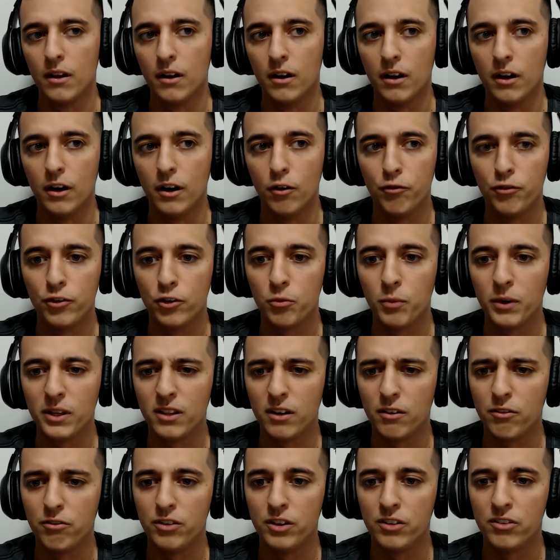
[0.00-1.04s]
eu fiz uma
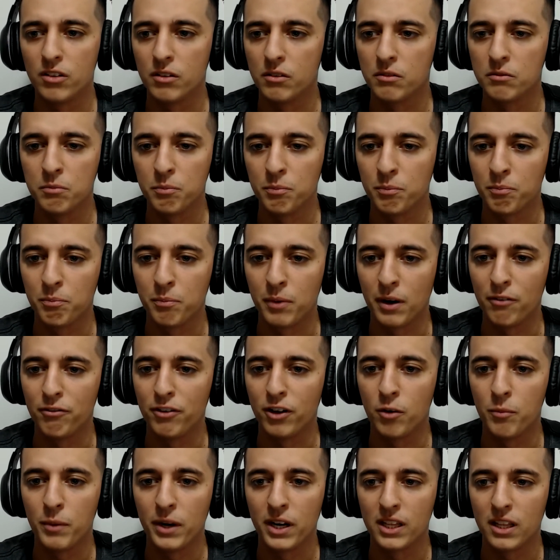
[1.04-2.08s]
entrevista para ver
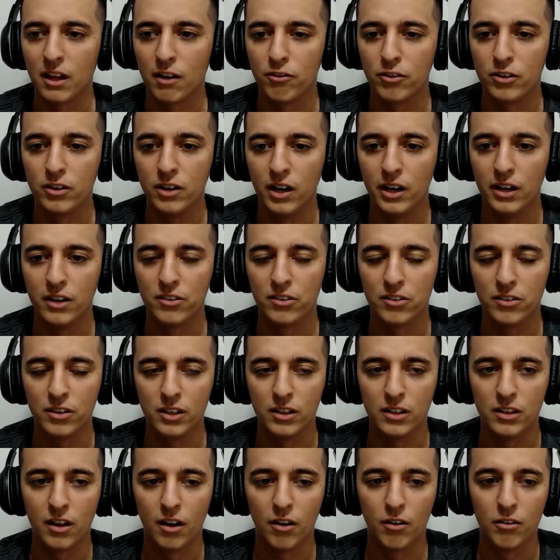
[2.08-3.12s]
como é que tava o inglês, assim, e
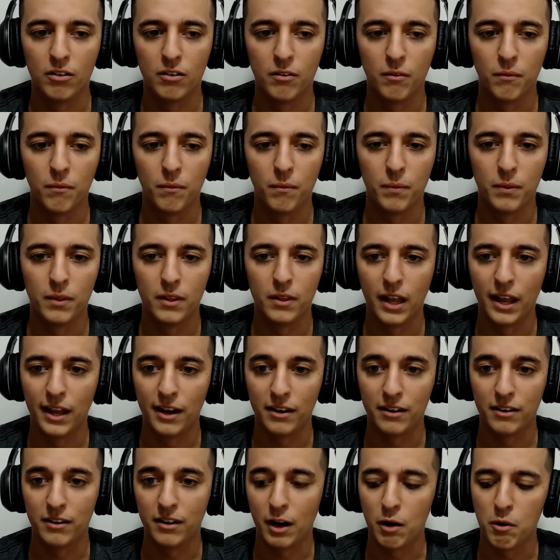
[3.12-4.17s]
tal. Era,
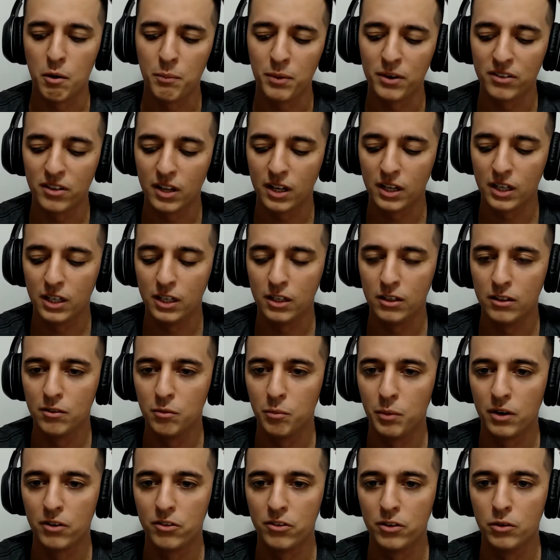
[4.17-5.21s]
era uma empresa daqui, do
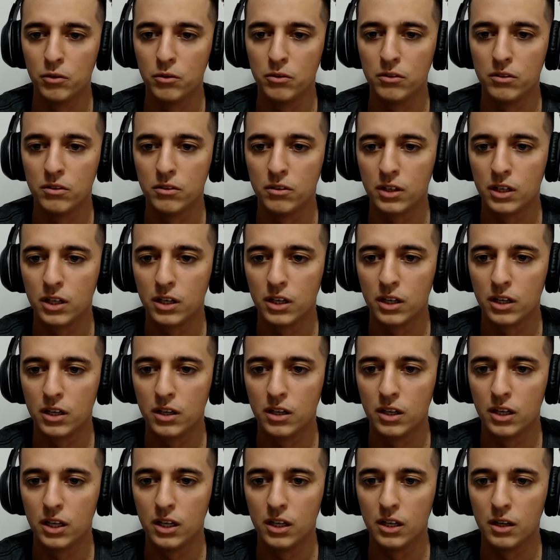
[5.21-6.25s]
Brasil,
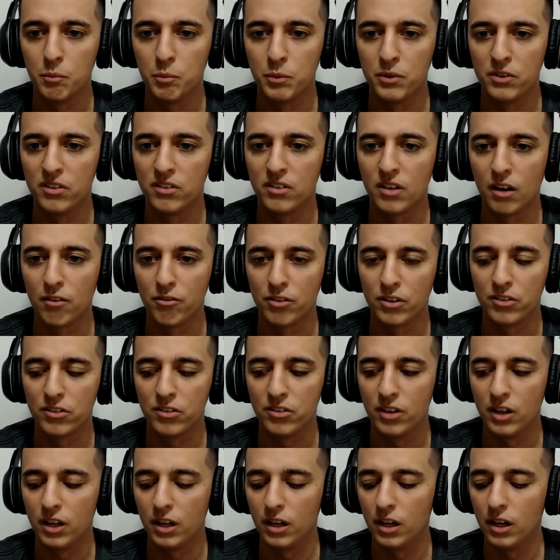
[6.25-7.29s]
que precisava
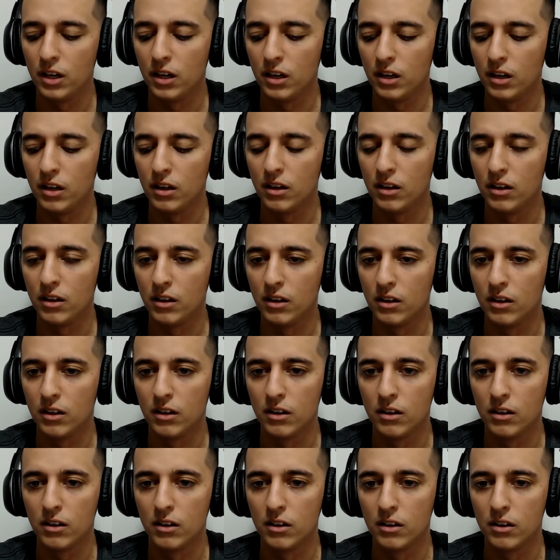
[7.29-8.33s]
ser...
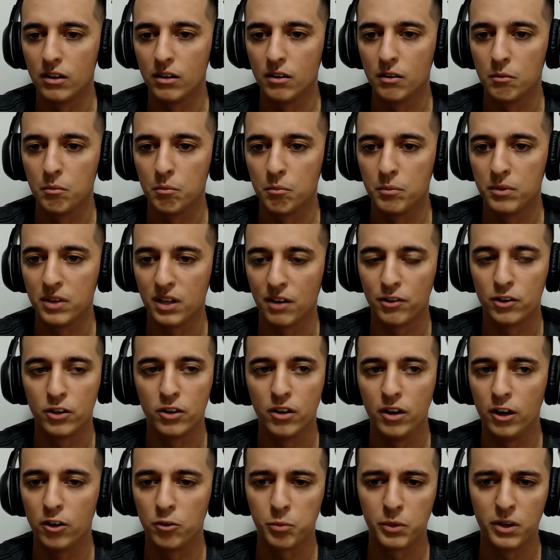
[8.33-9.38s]
Precisava do
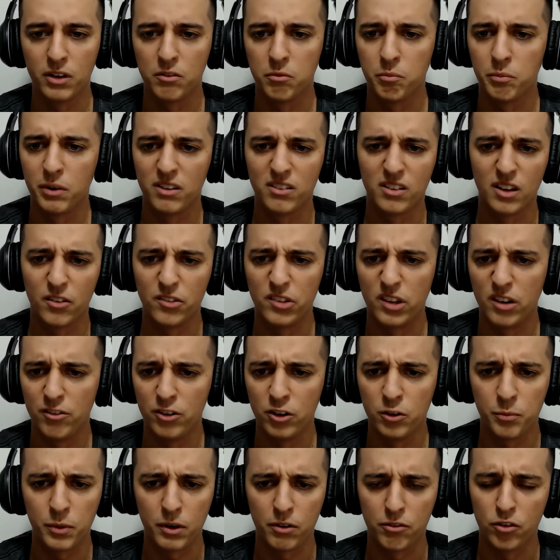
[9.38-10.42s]
inglês porque eles prestavam
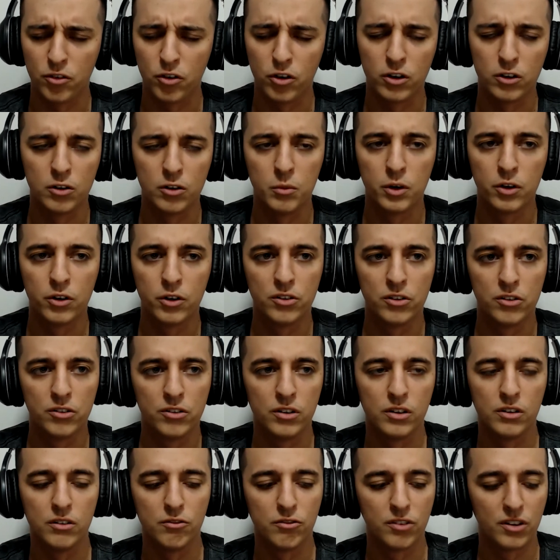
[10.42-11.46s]
serviço para fora, alguma coisa
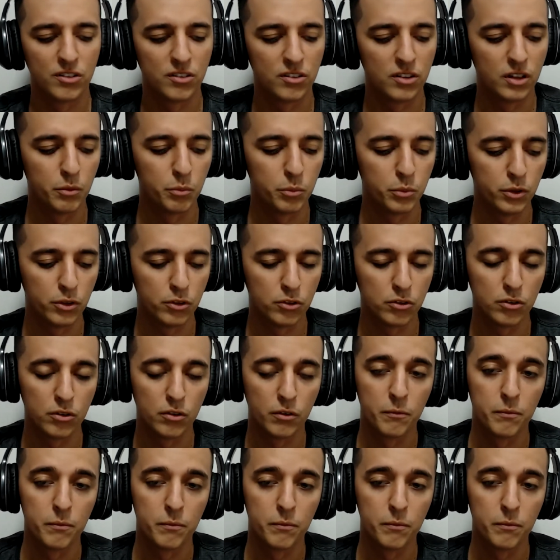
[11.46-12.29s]
assim. Faz tempo isso.